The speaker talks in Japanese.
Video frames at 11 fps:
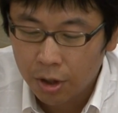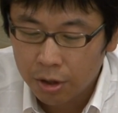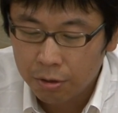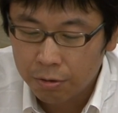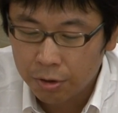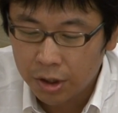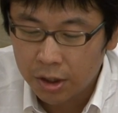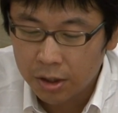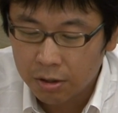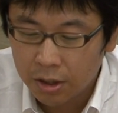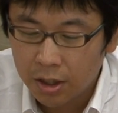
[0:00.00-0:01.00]
いうふう
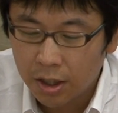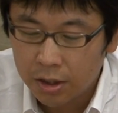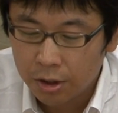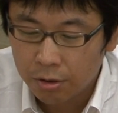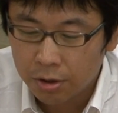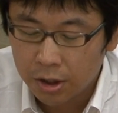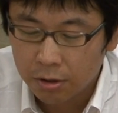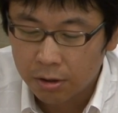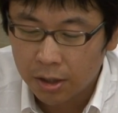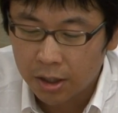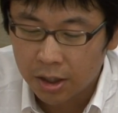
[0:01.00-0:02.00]
に繰り返し上司に
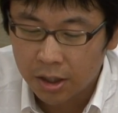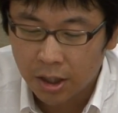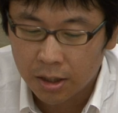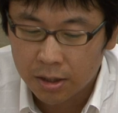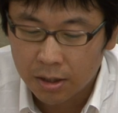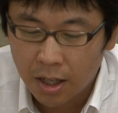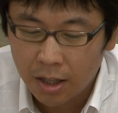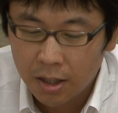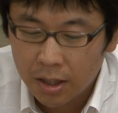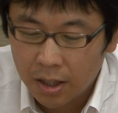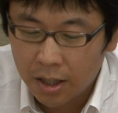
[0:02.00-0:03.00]
訴えていたんですが、